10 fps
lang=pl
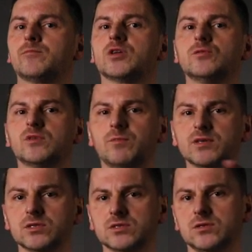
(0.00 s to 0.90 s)
Natomiast
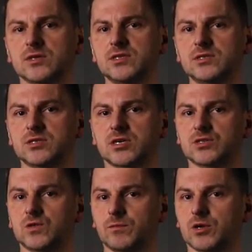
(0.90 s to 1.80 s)
bardzo często na sesji takiej
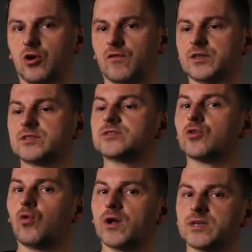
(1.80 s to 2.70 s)
stormingowej
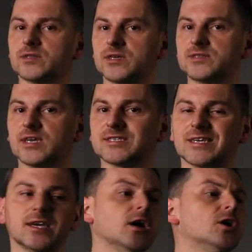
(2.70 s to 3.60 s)
dokładnie te
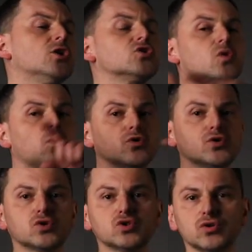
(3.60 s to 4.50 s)
zdarzenia są
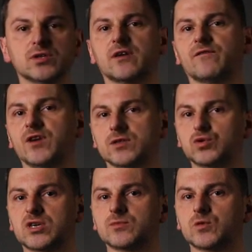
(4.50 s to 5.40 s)
otoczone
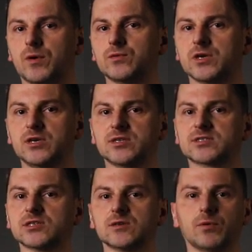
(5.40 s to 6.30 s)
wianuszkiem zupełnie innych
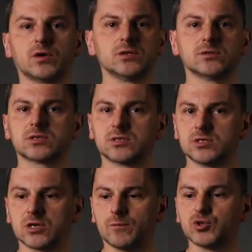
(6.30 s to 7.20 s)
zdarzeń pochodzących z
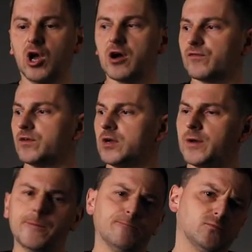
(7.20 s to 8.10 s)
innych obszarów.
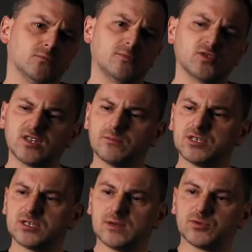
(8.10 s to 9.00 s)
Mam tutaj na
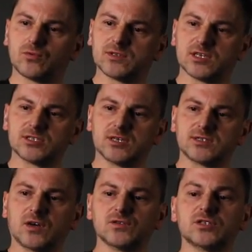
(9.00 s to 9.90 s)
myśli na przykład zdarzenia
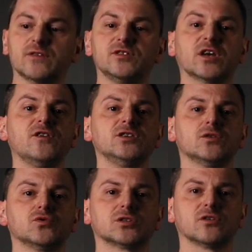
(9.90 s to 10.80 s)
zachodzące w
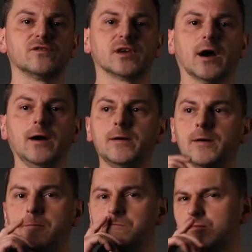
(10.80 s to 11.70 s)
interfejsie użytkownika,
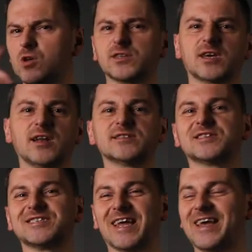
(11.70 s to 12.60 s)
no, takie
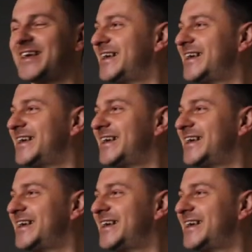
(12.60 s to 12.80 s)
klasyczne,